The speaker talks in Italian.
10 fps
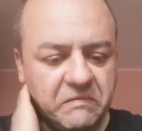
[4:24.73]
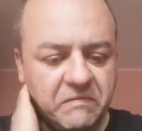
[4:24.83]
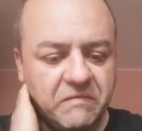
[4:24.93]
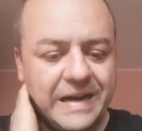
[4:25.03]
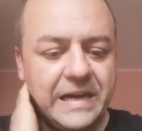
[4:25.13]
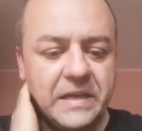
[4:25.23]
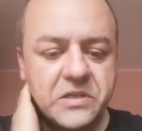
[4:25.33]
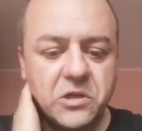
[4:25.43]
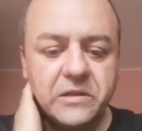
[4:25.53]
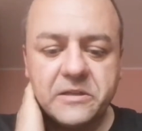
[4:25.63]
vale i
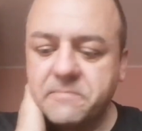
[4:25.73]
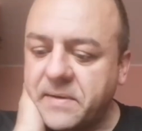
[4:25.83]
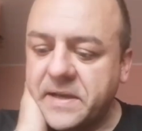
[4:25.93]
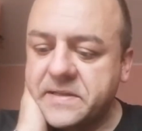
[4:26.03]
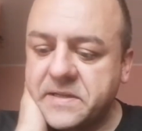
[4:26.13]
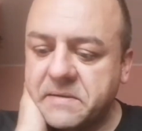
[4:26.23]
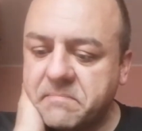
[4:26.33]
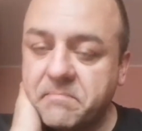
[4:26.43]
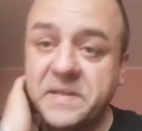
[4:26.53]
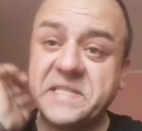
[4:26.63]
soldi spesi,
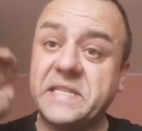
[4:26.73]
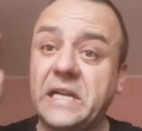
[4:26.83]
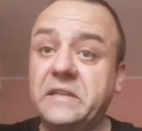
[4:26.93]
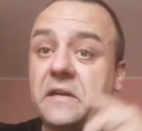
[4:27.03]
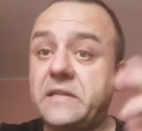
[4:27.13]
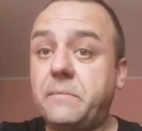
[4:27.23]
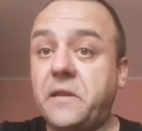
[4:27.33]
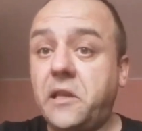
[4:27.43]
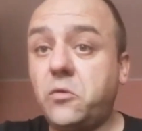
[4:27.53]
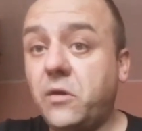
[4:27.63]
pensate che se
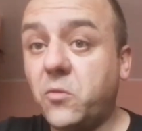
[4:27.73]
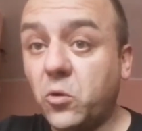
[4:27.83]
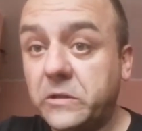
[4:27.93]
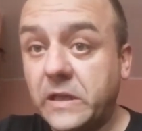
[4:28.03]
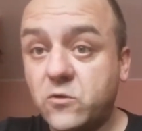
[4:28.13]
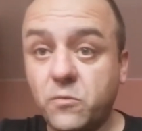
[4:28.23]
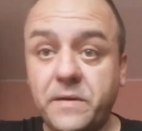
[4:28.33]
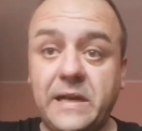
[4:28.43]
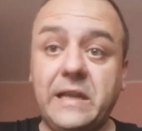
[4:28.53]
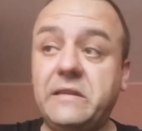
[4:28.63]
prendete una multa e
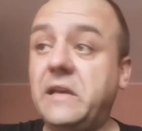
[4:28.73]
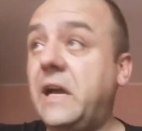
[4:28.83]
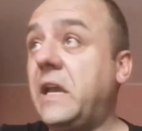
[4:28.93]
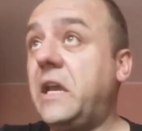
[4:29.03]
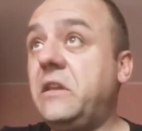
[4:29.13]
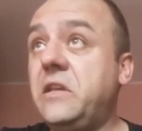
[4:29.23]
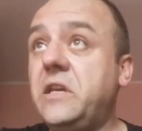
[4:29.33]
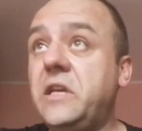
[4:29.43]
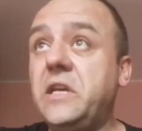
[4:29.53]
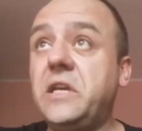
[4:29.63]
superate anche
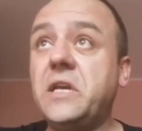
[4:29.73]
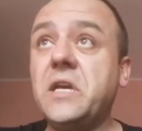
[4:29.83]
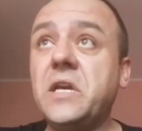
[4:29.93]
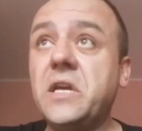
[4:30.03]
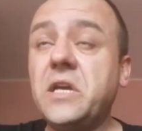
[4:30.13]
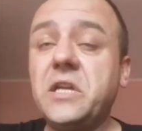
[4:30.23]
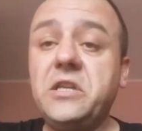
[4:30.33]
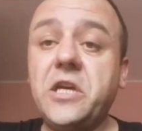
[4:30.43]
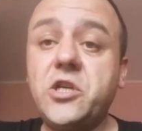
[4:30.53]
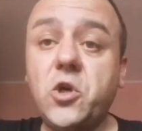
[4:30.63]
di
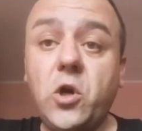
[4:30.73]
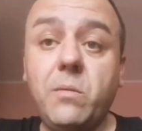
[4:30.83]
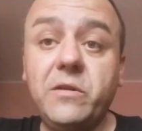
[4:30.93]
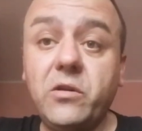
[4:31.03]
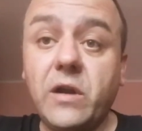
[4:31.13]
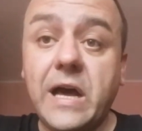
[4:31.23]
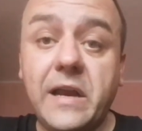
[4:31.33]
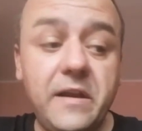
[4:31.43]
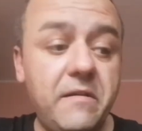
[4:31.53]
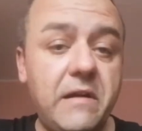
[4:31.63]
10 km
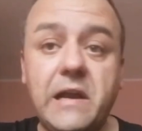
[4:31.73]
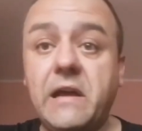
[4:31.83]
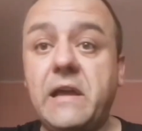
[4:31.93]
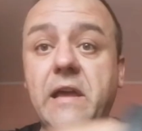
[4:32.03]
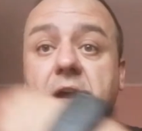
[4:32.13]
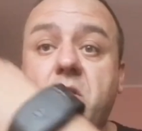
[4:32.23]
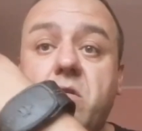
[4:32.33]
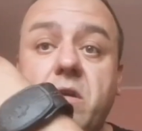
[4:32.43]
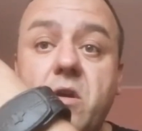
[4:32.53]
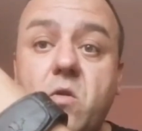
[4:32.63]
orari, ah,
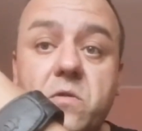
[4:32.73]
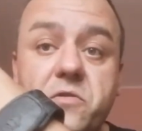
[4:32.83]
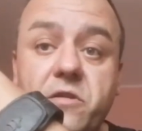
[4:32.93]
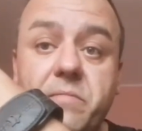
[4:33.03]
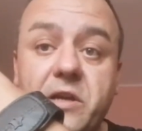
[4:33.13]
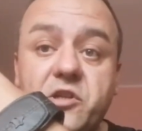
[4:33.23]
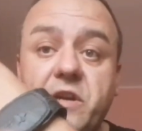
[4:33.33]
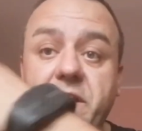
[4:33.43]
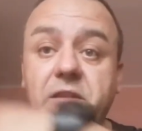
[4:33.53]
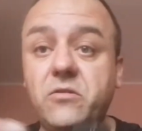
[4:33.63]
ecco il costo del
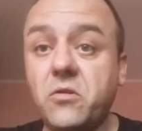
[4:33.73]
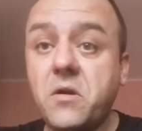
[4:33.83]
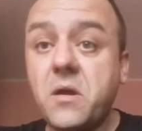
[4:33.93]
braccialetto.